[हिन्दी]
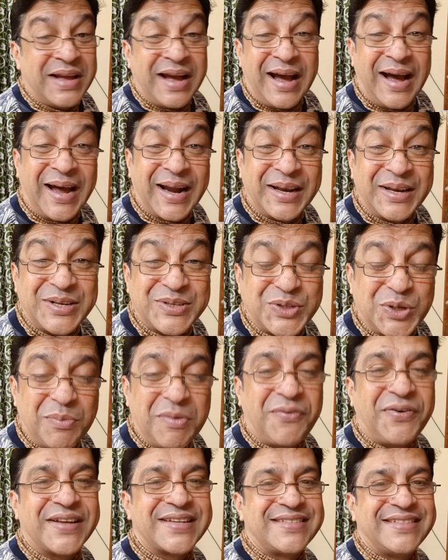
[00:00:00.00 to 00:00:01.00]
हर रिश्तों में
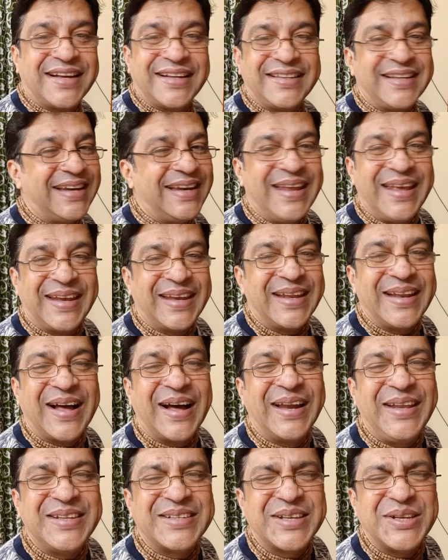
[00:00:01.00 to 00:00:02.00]
फंस जाते हैं लेकिन
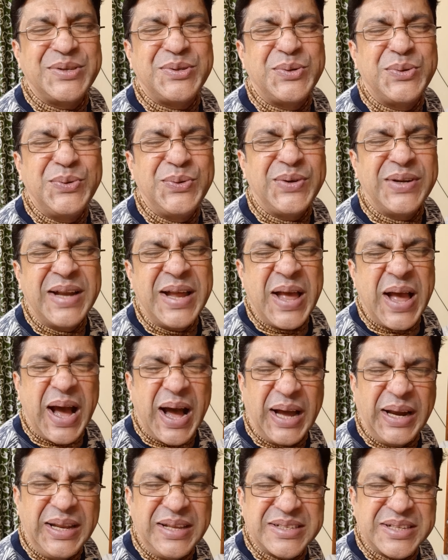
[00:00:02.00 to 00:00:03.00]
हरी से झूठ
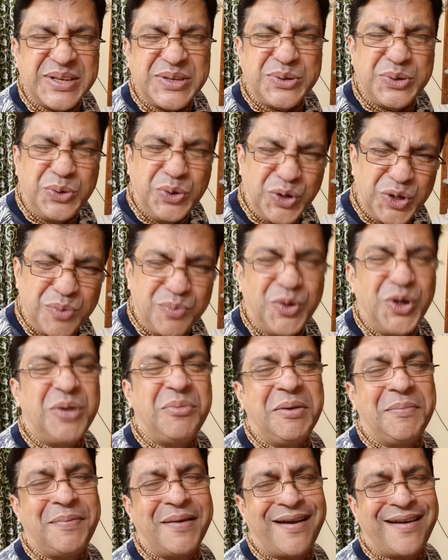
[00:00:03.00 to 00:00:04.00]
हरी से झूठ मूठ
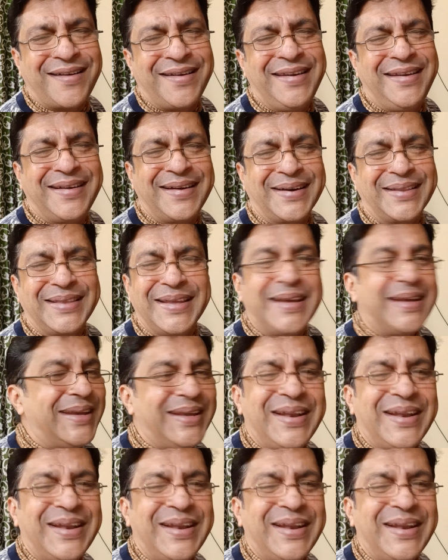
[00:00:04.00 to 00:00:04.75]
भी प्यार नहीं करते